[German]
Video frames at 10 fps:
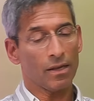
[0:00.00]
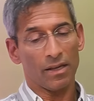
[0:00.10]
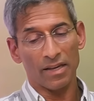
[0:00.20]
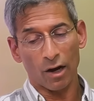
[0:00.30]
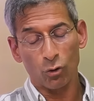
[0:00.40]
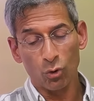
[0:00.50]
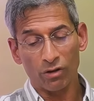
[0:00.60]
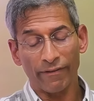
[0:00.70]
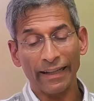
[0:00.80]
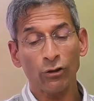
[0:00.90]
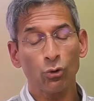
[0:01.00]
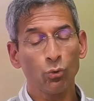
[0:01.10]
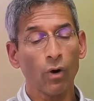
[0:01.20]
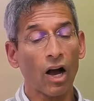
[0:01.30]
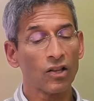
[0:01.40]
Ja gut, wenn
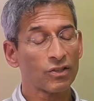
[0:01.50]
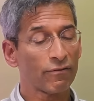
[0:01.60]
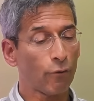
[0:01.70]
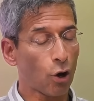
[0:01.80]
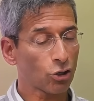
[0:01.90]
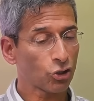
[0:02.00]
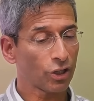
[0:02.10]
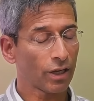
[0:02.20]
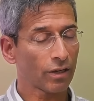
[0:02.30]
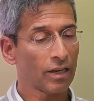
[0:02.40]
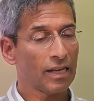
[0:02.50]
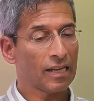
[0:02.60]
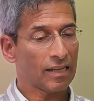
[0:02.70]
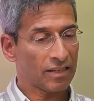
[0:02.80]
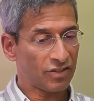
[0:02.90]
du als Forscher
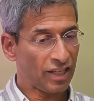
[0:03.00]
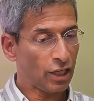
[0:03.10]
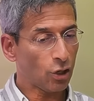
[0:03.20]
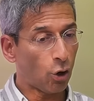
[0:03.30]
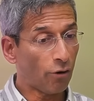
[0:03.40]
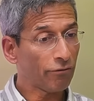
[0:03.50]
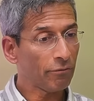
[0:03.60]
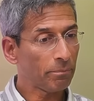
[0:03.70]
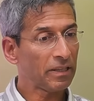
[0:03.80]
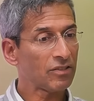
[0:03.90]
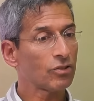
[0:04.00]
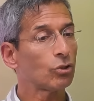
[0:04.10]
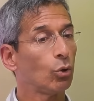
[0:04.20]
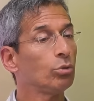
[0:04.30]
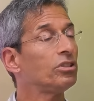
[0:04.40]
sehr offen bist
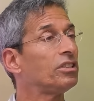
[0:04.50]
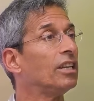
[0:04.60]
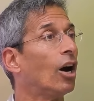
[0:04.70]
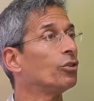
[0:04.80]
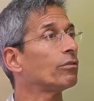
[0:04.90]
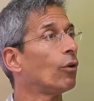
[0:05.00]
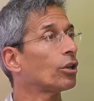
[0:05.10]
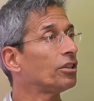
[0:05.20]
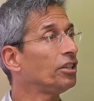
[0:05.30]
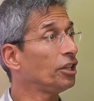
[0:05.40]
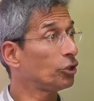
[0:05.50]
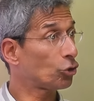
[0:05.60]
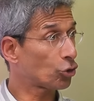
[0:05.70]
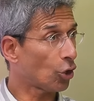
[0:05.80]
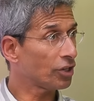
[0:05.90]
und die Antworten nicht
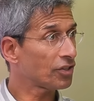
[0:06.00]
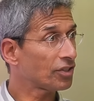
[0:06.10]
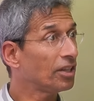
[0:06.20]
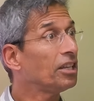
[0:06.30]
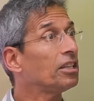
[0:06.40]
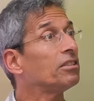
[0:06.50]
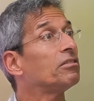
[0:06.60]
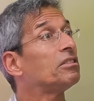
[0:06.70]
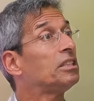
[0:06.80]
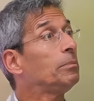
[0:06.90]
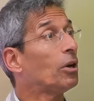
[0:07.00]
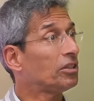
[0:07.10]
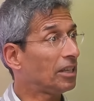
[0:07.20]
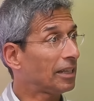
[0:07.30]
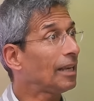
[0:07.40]
scheust, die man
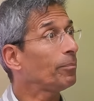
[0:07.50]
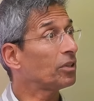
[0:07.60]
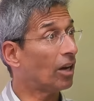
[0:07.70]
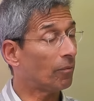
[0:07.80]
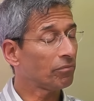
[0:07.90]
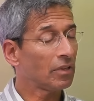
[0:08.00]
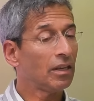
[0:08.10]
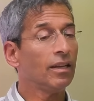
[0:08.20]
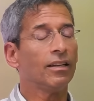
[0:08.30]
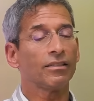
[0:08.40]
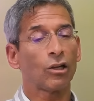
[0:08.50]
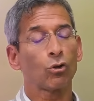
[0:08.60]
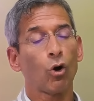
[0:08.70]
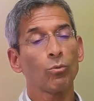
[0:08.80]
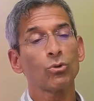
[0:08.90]
dir geben kann, dann
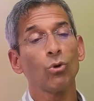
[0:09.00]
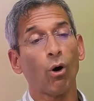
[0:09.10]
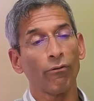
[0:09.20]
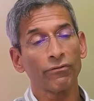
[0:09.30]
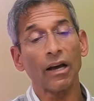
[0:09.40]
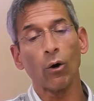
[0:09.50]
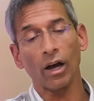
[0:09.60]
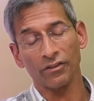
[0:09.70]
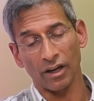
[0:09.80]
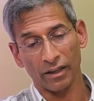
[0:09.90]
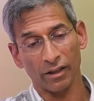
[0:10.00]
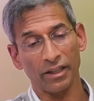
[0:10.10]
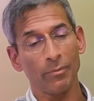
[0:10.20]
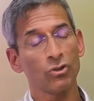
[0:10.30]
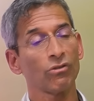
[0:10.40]
kommst du oft auch an der
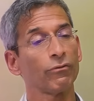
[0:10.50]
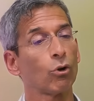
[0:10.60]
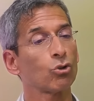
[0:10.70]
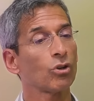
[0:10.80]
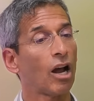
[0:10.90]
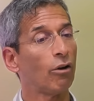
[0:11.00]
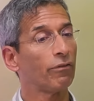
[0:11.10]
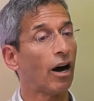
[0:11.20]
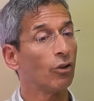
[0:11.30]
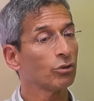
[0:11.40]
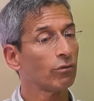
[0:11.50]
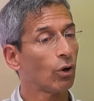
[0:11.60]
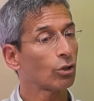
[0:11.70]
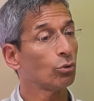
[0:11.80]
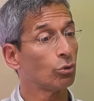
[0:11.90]
akademischen Forschung auf
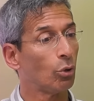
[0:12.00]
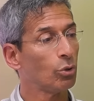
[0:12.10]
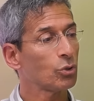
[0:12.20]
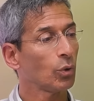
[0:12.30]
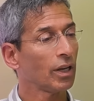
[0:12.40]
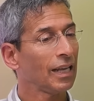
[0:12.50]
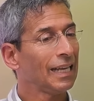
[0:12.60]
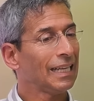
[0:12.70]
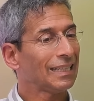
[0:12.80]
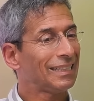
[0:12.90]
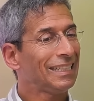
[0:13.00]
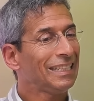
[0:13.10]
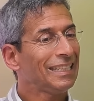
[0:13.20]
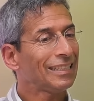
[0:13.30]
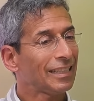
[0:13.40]
Antworten und Lösungen, die
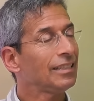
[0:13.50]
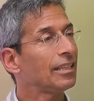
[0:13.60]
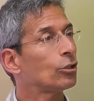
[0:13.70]
nicht in den